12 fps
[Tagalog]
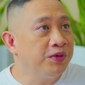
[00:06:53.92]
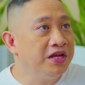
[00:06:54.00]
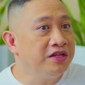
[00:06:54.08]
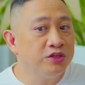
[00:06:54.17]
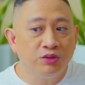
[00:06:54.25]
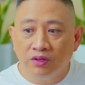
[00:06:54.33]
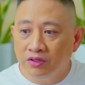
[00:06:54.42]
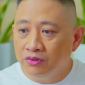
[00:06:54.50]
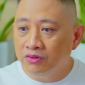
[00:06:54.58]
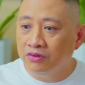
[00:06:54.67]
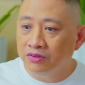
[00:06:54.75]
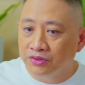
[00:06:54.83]
Prince, yung
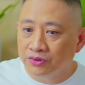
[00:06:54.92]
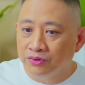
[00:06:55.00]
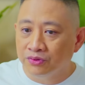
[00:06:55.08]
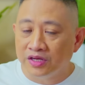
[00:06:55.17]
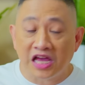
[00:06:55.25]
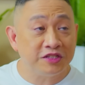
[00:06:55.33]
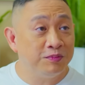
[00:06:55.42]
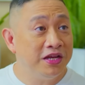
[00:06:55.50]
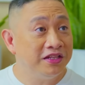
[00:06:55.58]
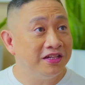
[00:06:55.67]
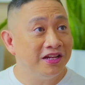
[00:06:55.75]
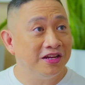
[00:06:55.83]
ano, yung
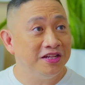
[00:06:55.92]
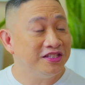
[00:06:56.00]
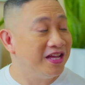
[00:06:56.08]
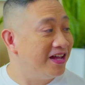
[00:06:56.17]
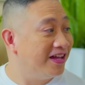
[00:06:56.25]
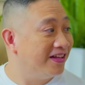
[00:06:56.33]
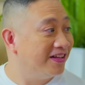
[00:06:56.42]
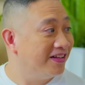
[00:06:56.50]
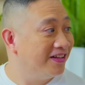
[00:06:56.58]
classmate ni Clarissa.